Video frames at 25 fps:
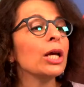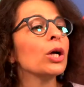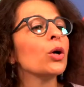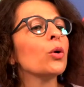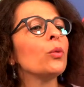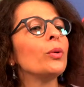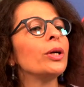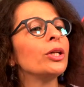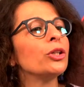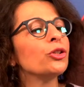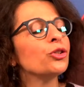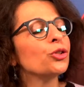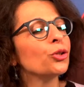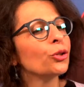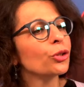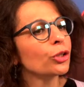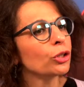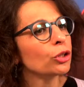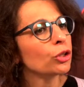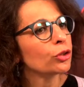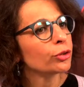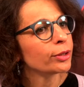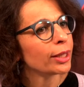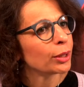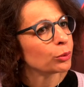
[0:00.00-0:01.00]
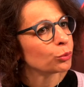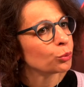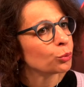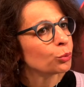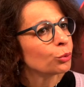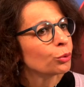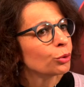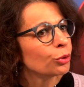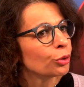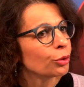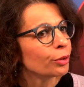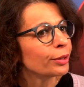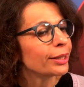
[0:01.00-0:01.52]
Quel giorno
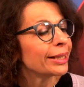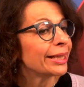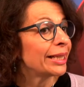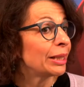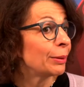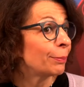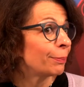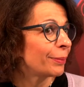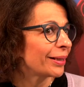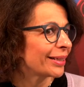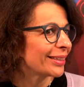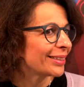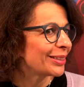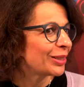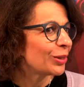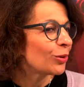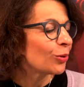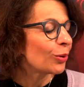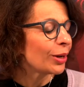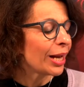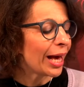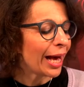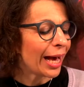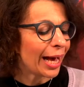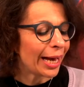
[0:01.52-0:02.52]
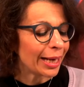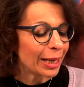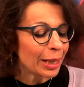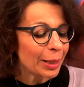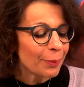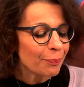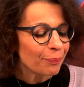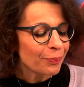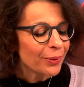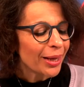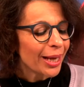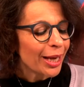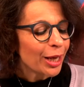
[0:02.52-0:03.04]
d'autunno in
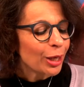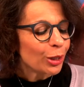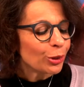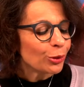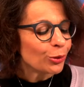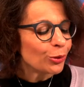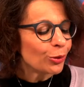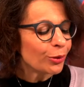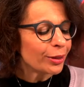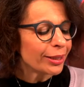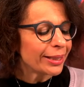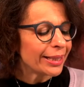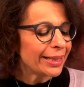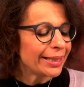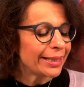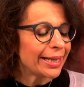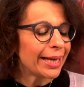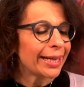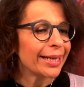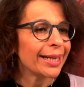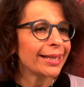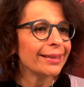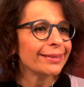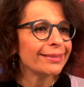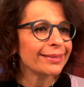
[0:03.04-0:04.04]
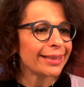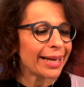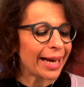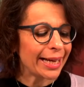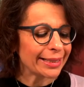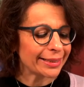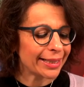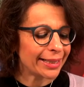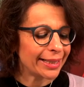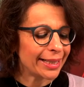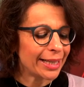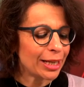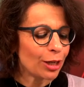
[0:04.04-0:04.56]
particolare, Dorina era
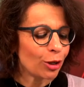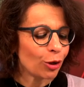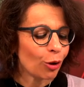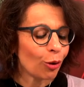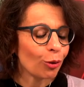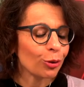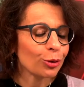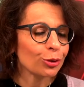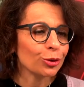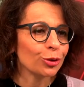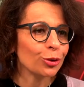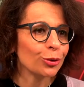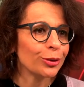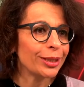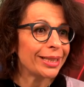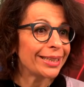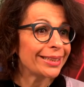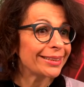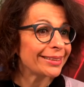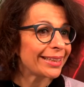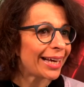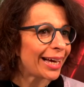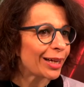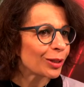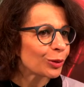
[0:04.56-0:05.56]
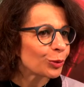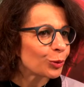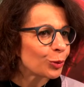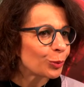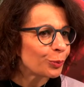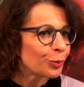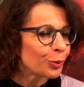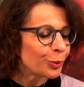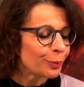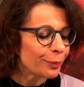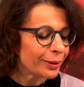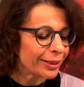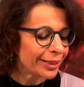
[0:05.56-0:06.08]
entrata nell'orto nel tardo
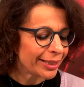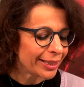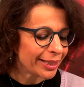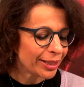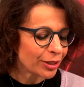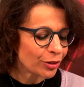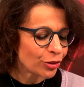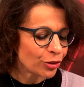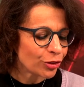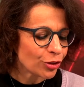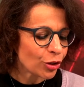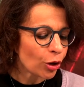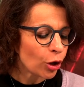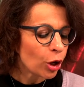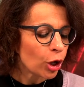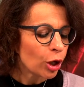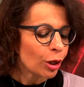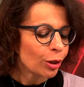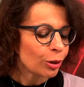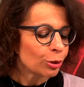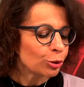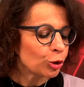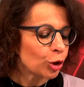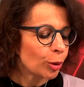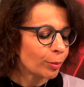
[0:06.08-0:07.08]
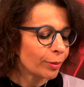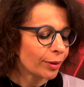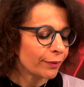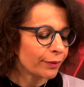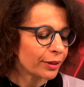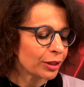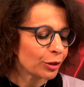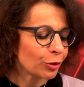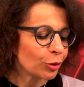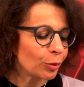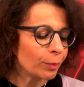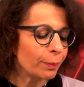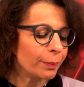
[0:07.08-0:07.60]
pomeriggio, dopo
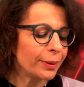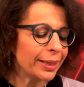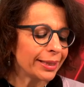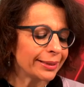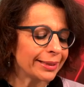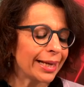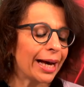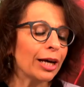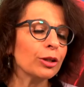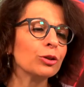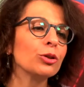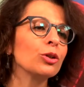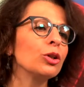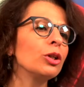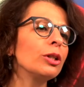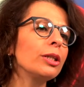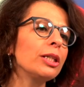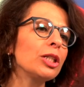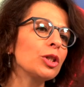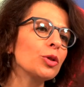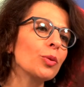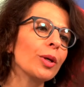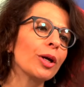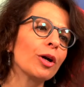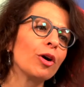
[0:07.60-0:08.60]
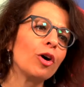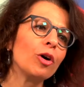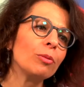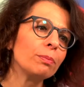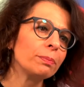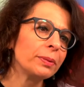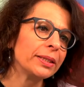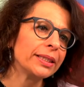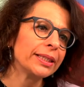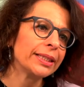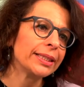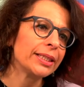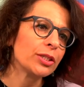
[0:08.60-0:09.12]
aver completato i suoi
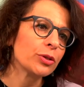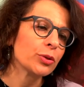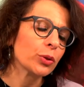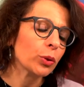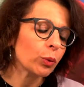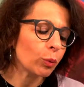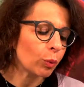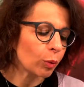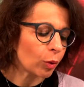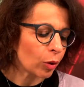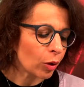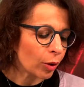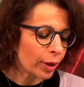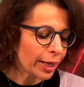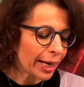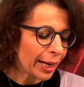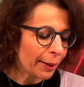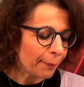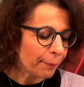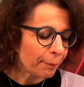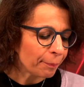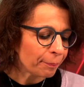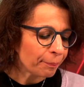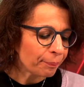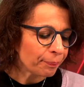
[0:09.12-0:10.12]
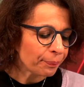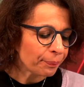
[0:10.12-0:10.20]
compiti di scuola.